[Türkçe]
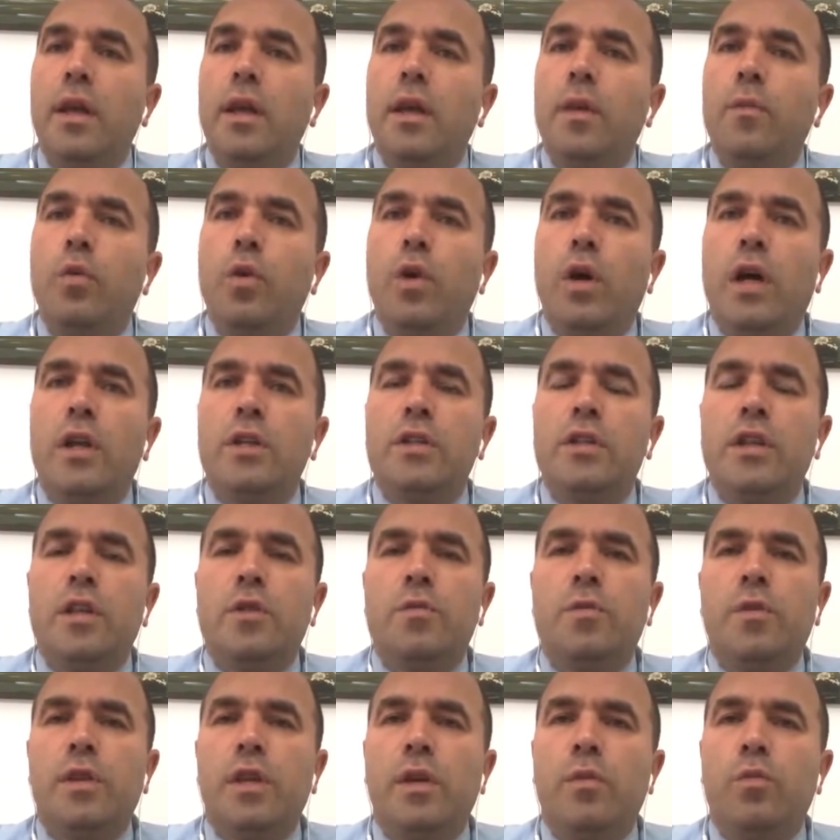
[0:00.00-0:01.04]
Bu
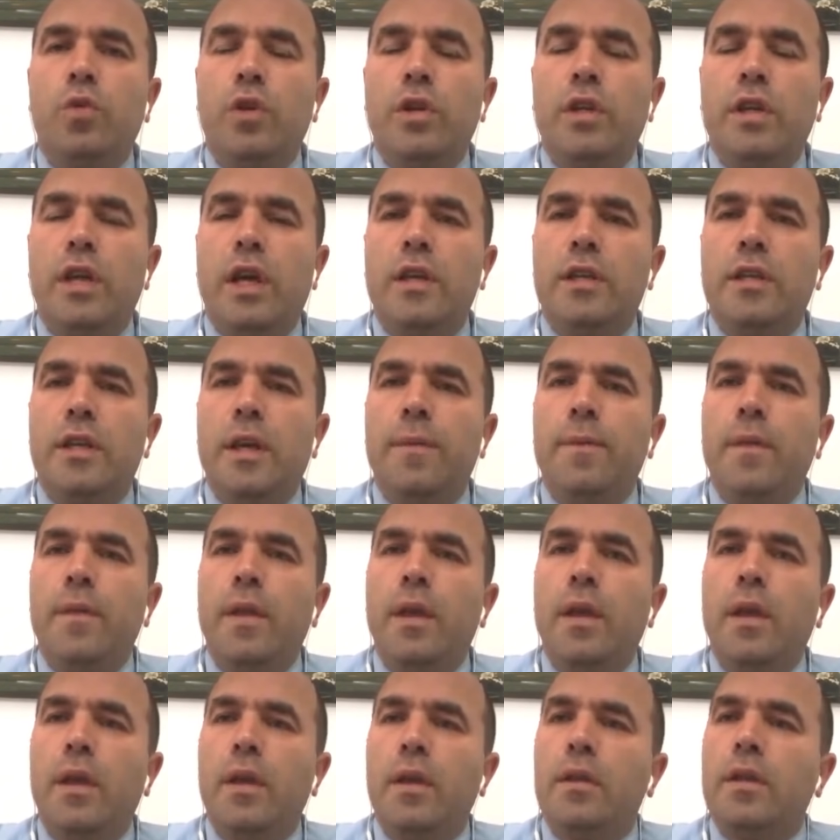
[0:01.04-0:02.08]
karşılaşmada bu iki hakem
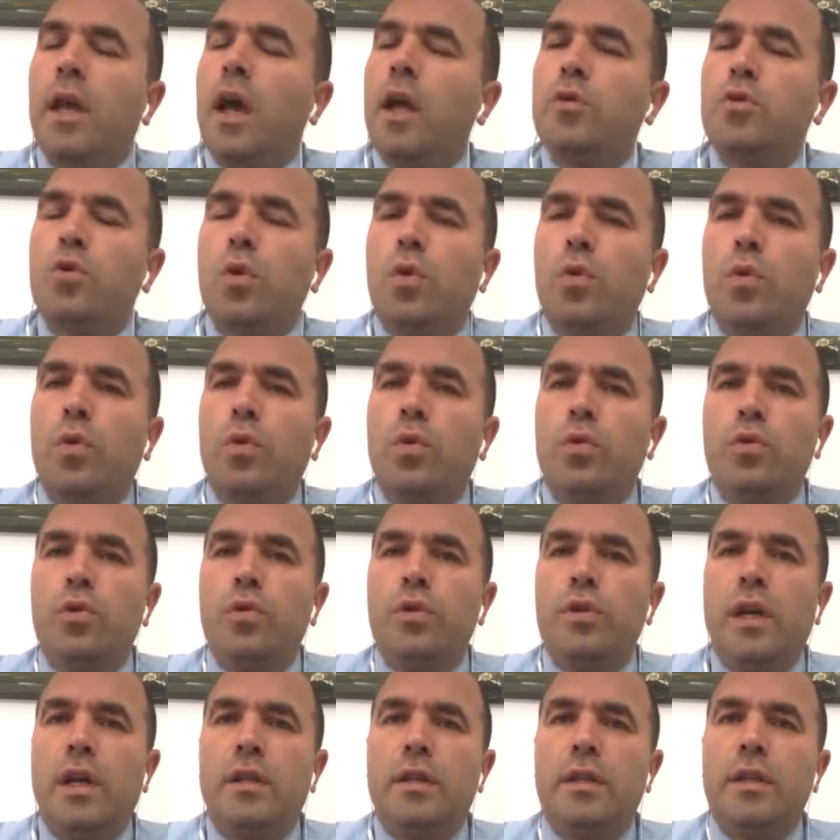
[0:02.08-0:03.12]
daha çok
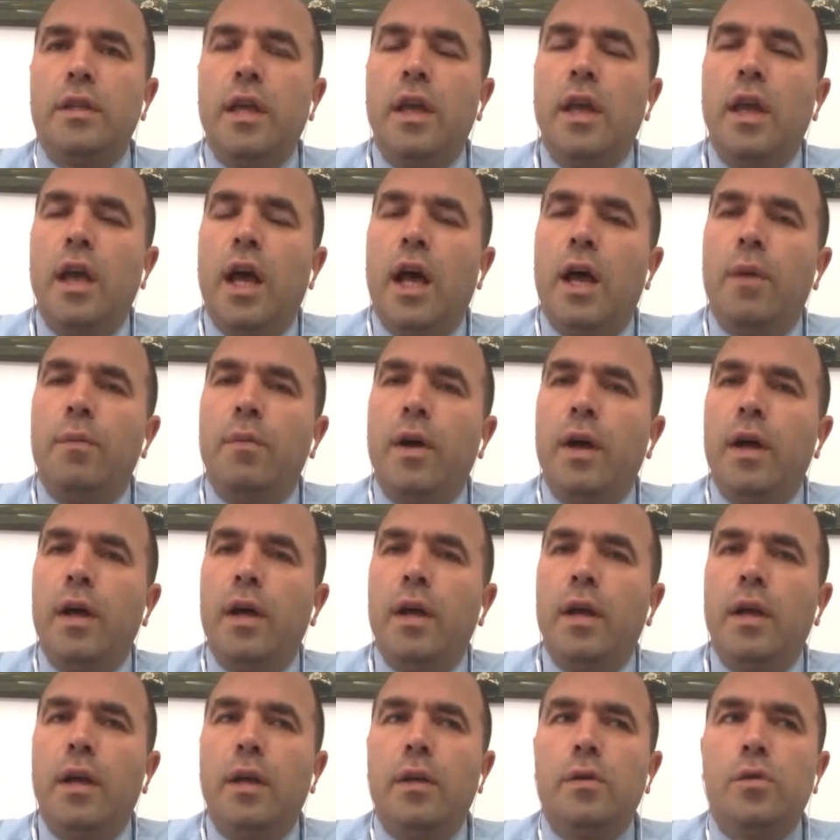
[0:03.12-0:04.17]
konuşulacaktır. Ama
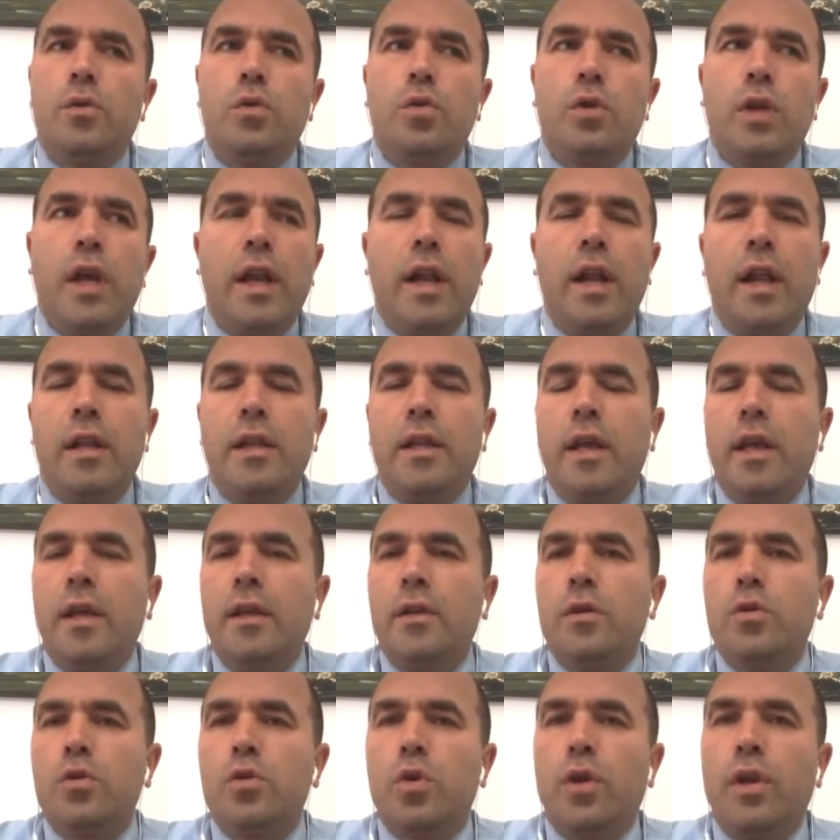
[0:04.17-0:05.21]
herhalde
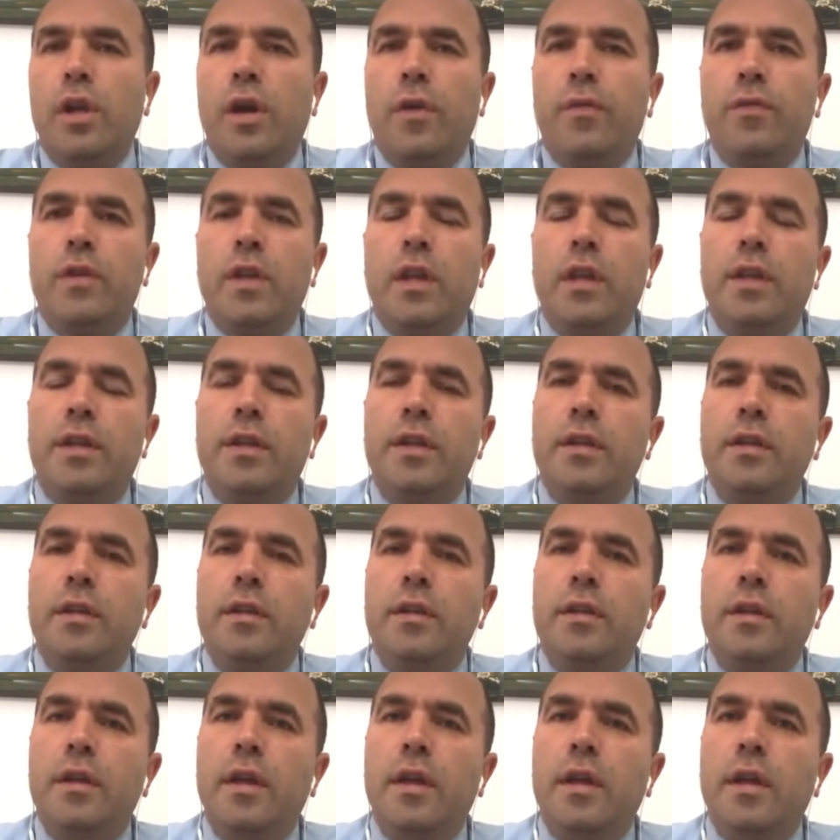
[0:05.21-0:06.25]
son haftaların
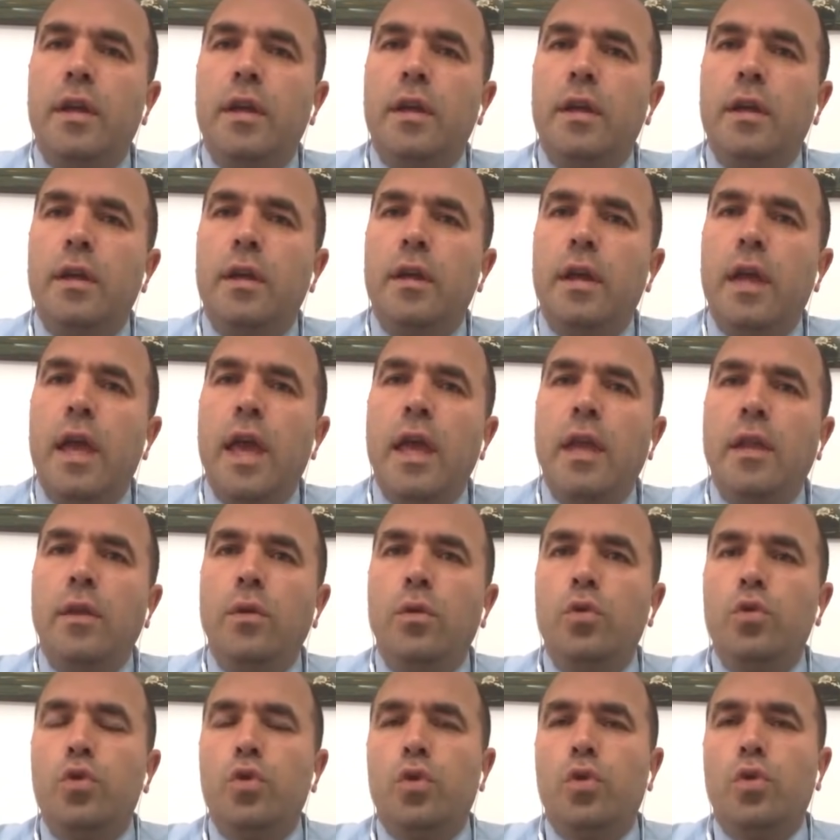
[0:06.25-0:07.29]
e, en
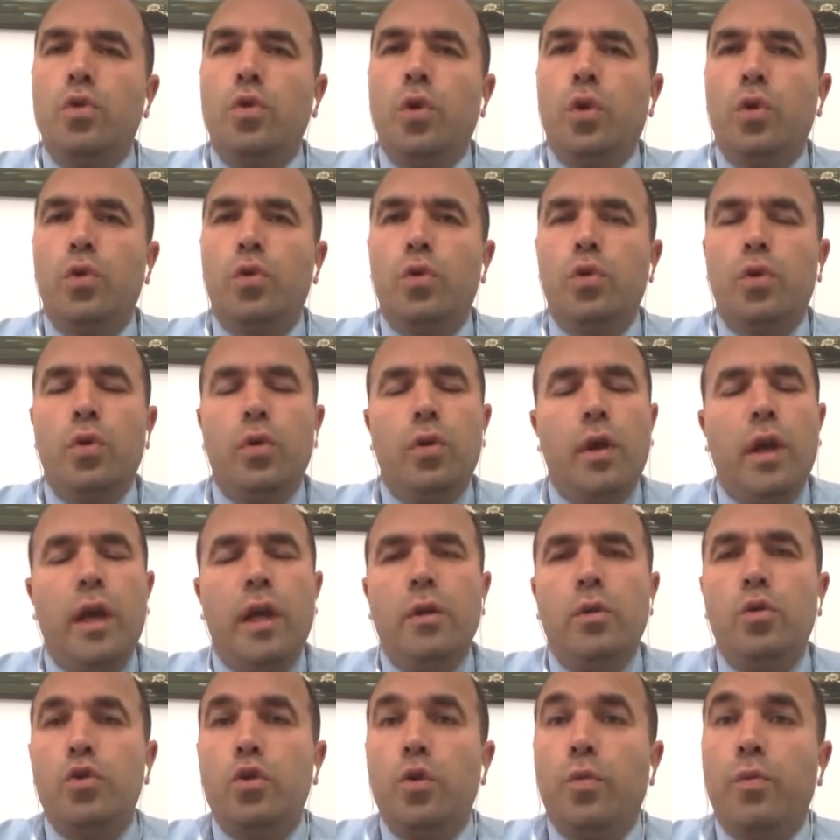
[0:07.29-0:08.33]
düşük notu, en
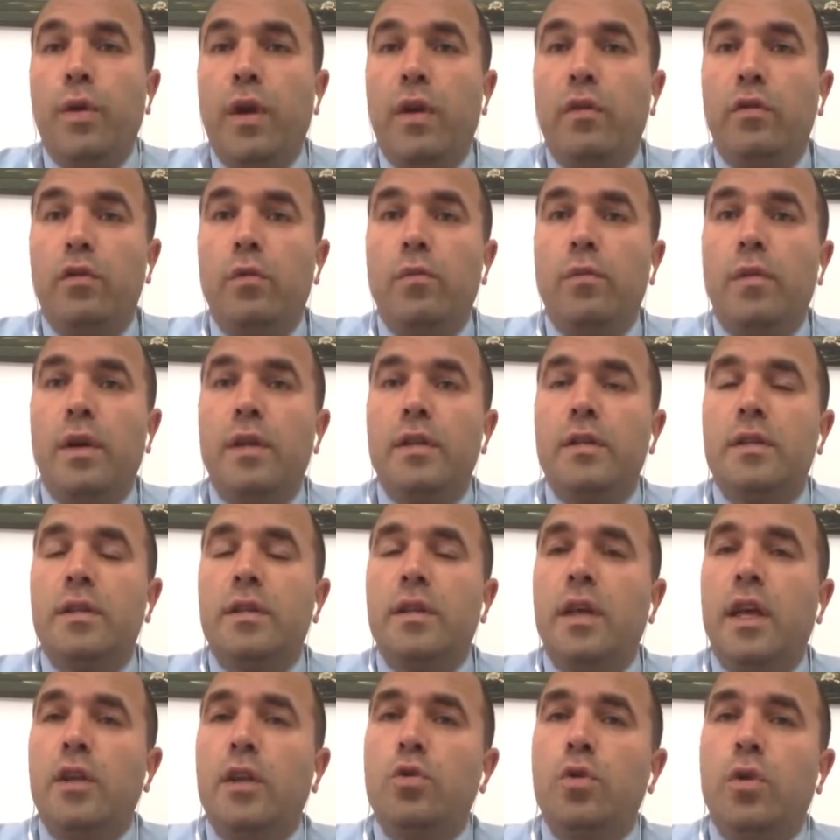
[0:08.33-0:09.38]
düşük performansı,
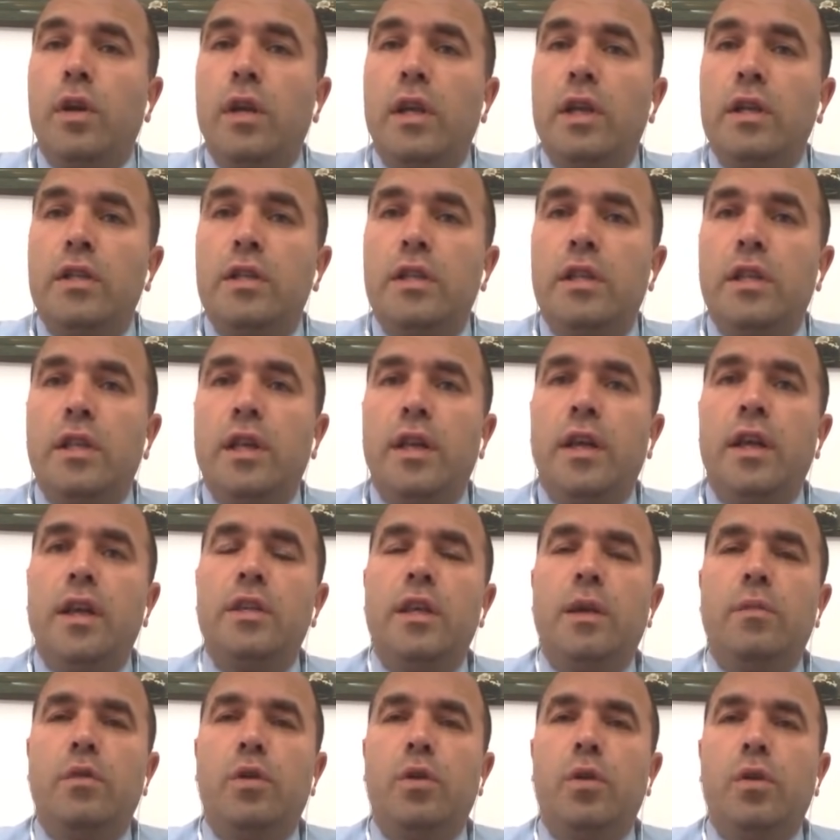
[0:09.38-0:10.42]
en çok eleştirilen
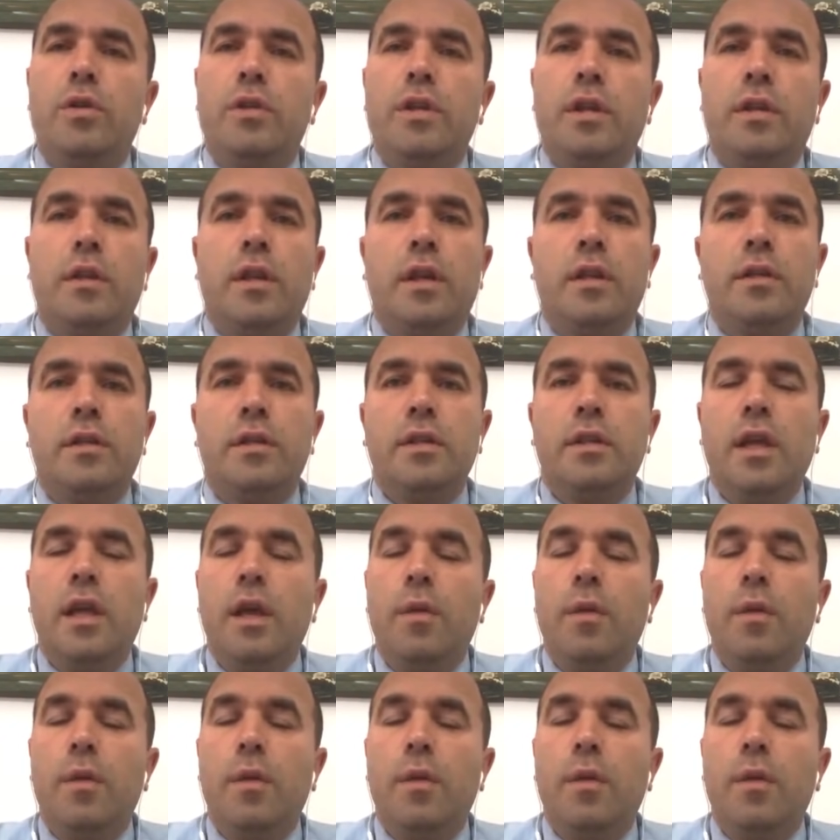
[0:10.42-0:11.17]
hakemleri olacaklardır.